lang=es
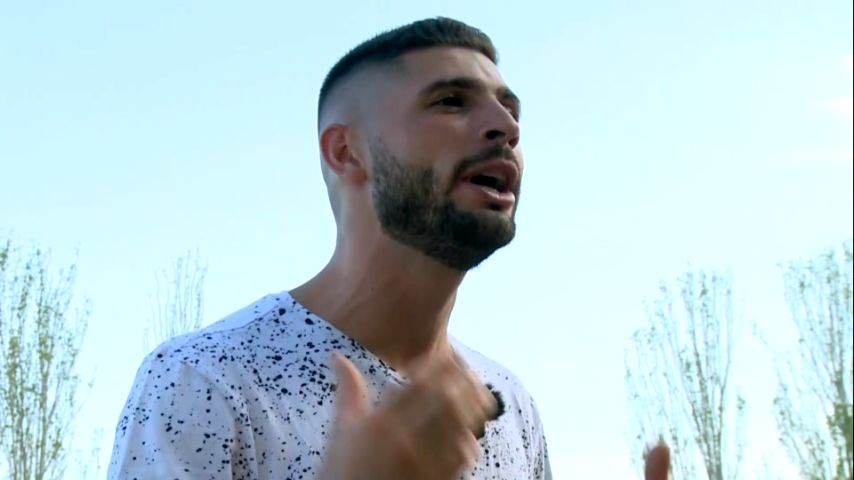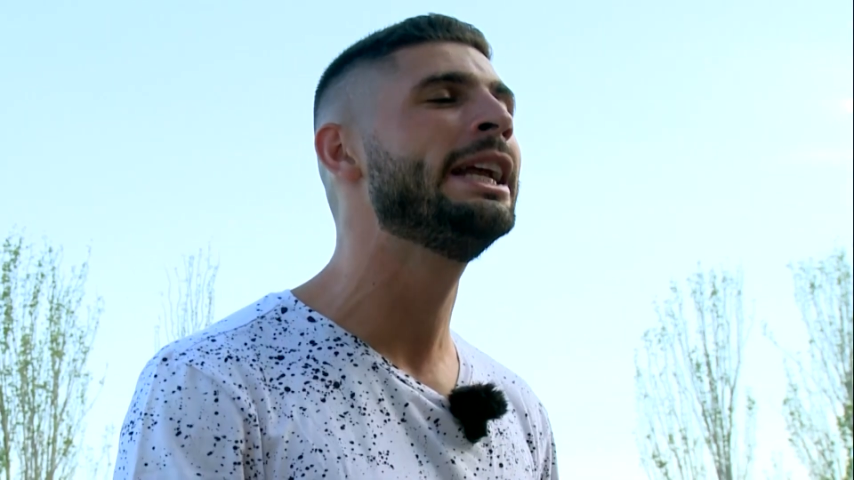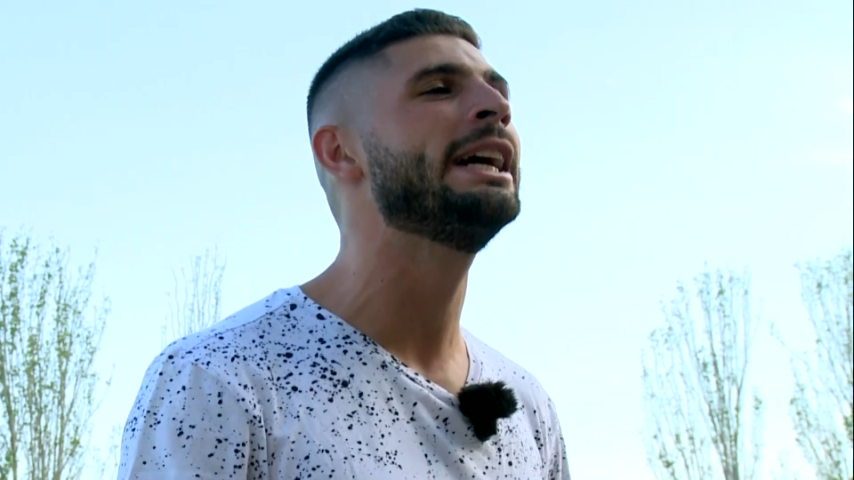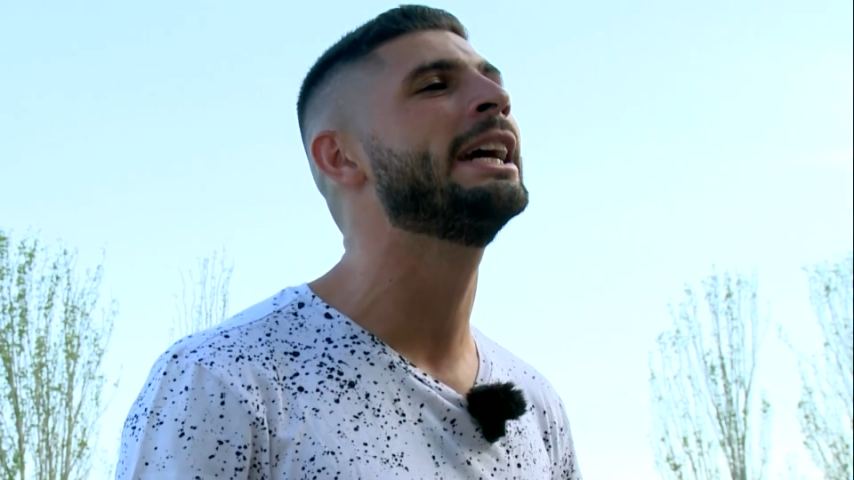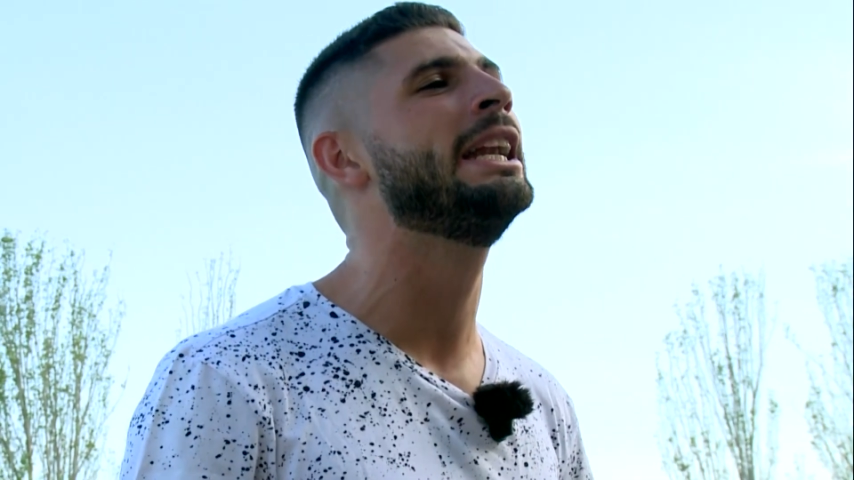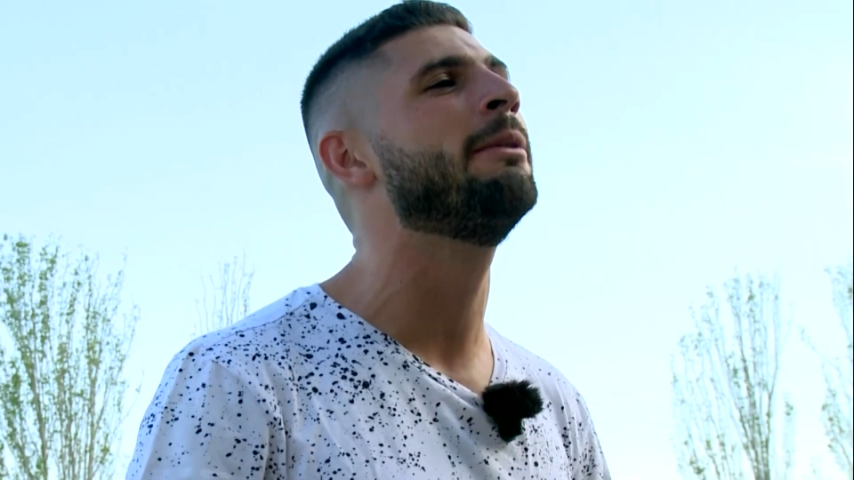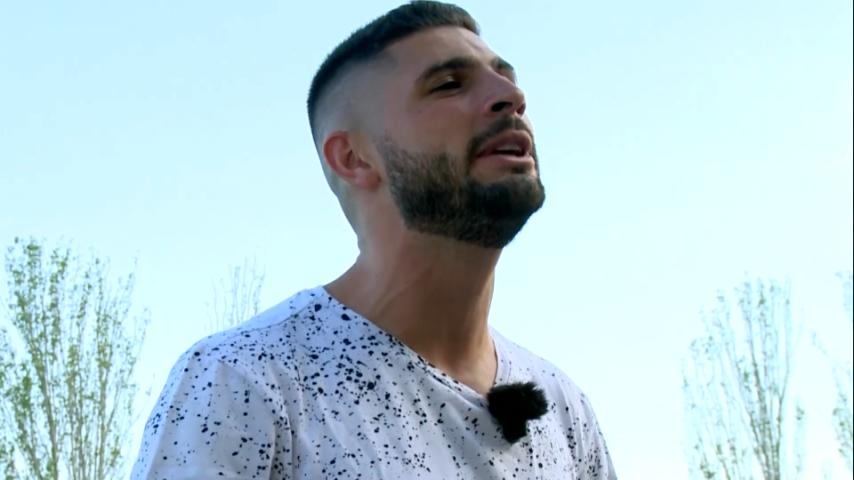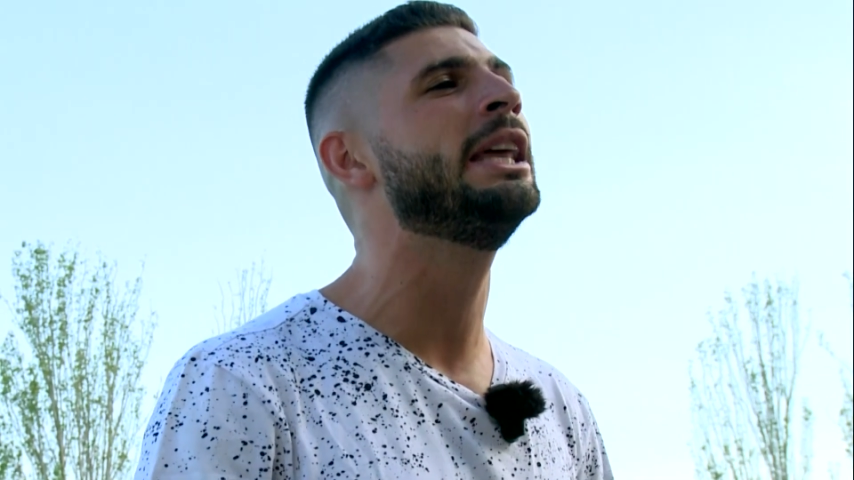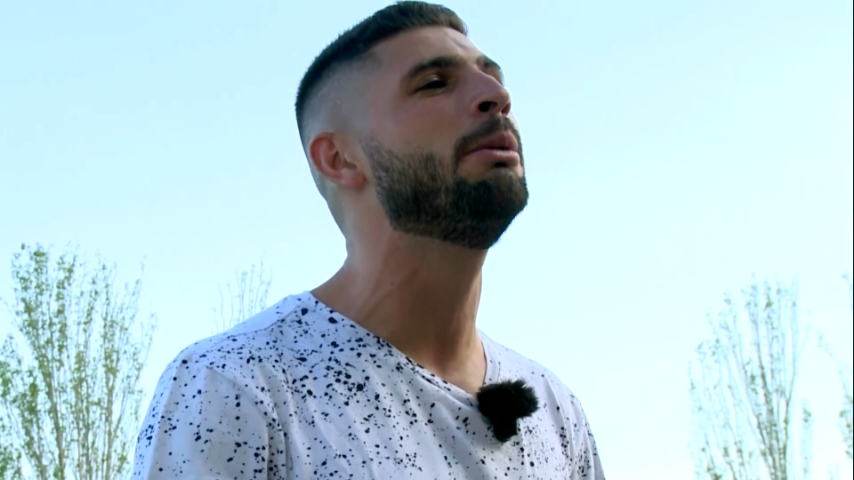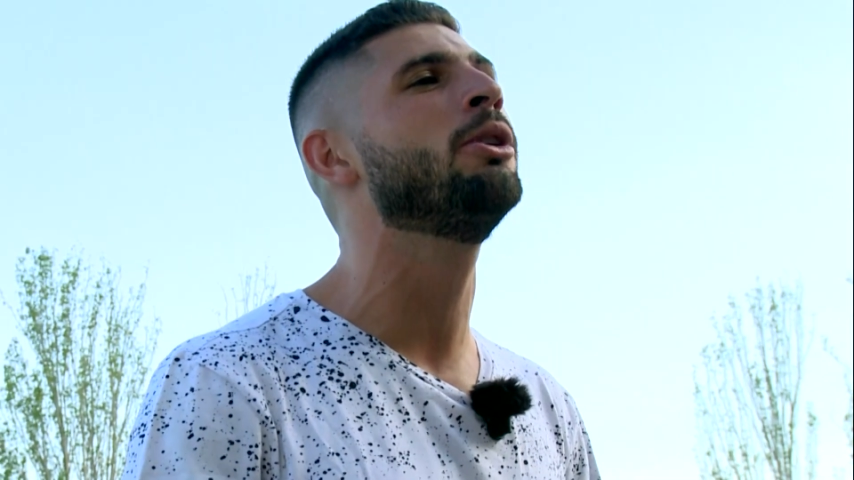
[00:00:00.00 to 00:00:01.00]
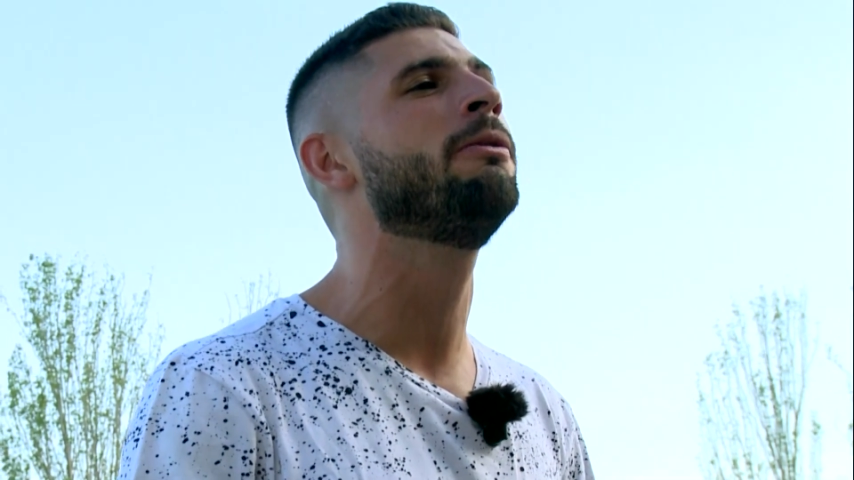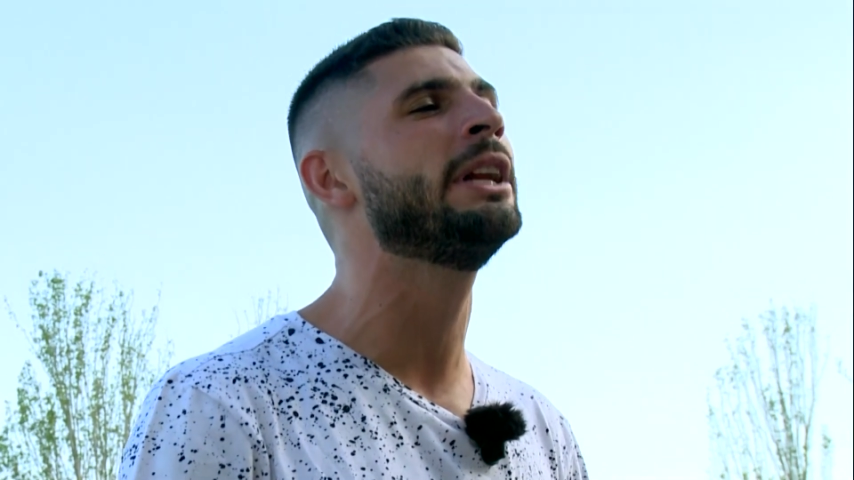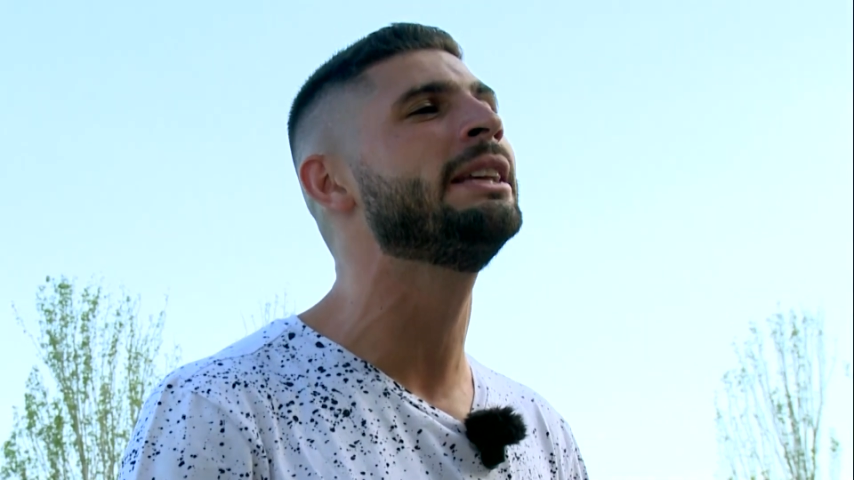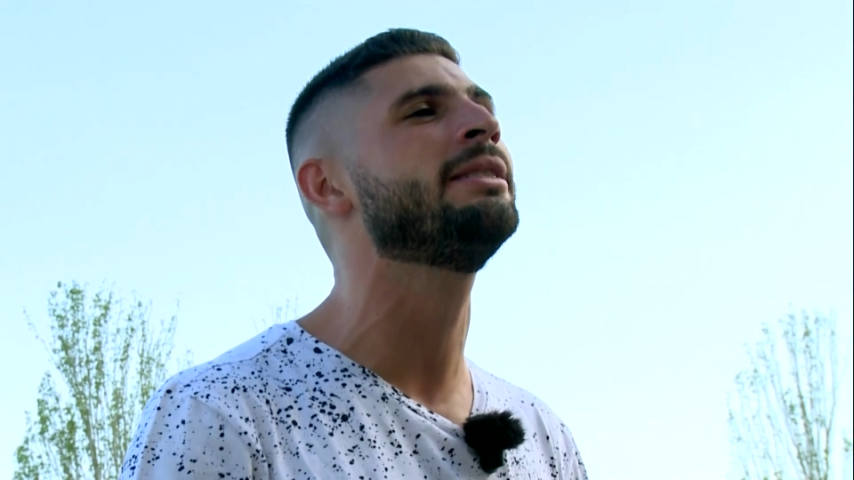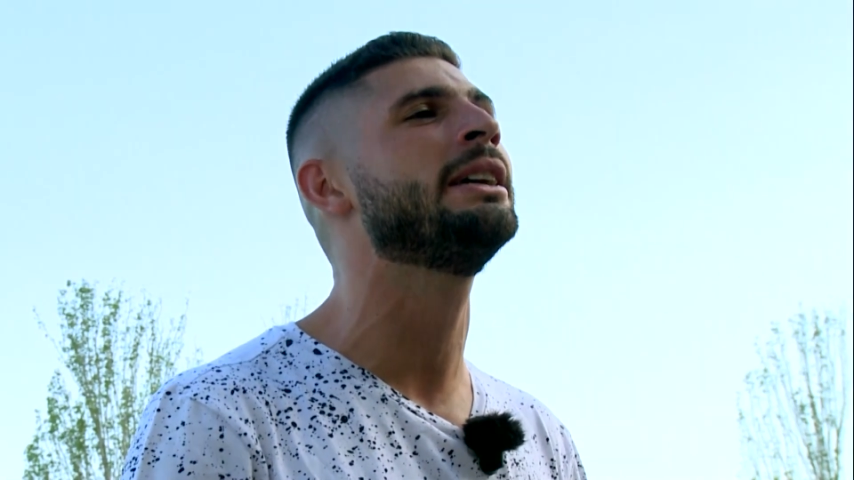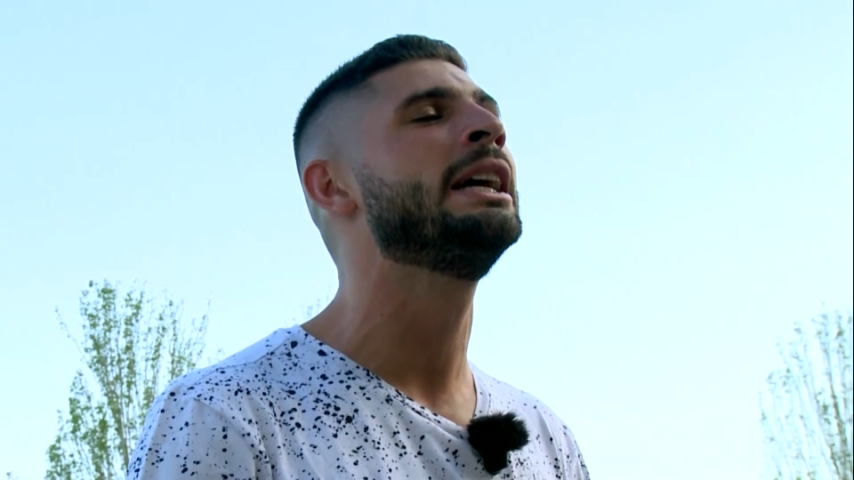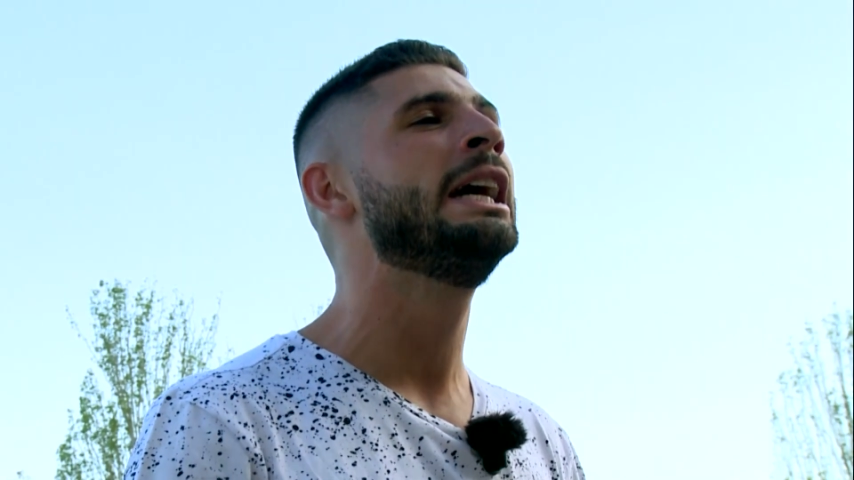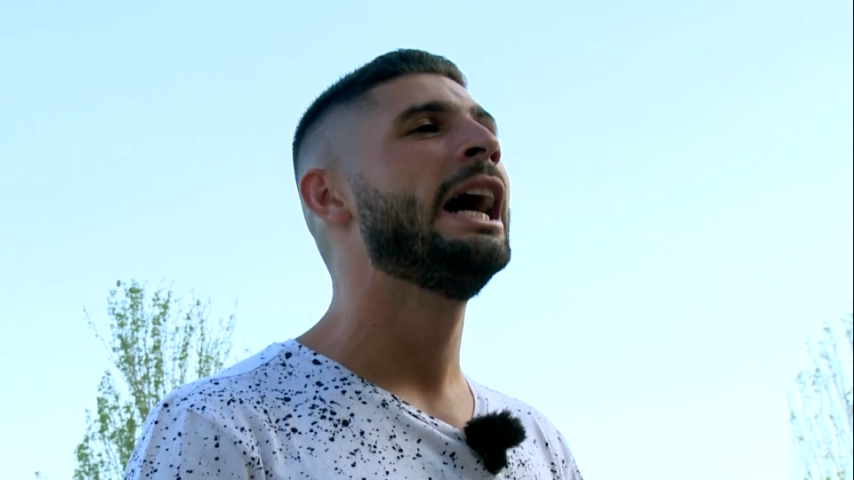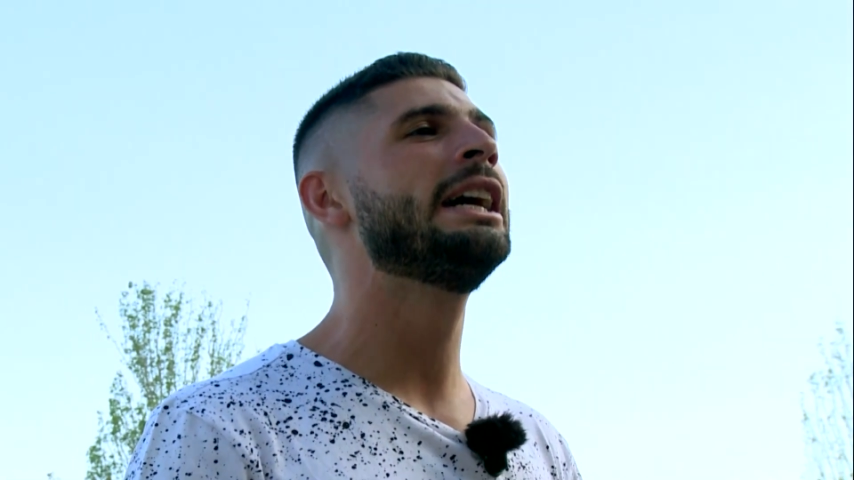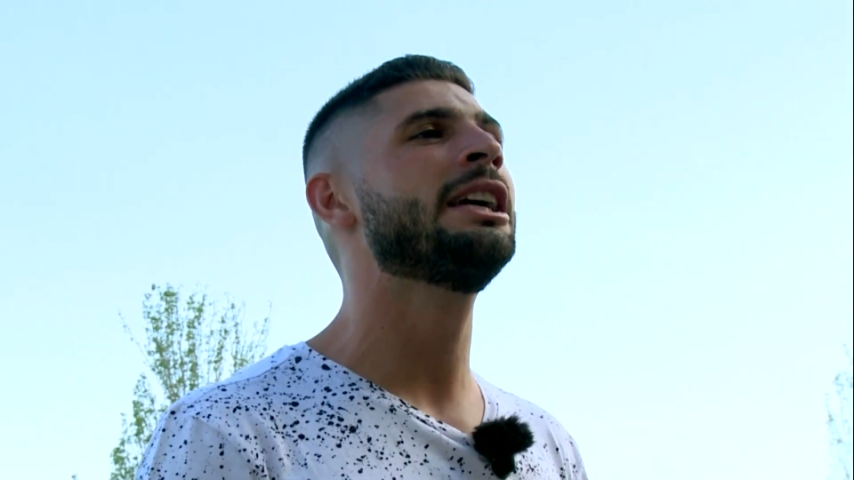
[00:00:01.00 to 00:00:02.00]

buenas que la vida me ofrece.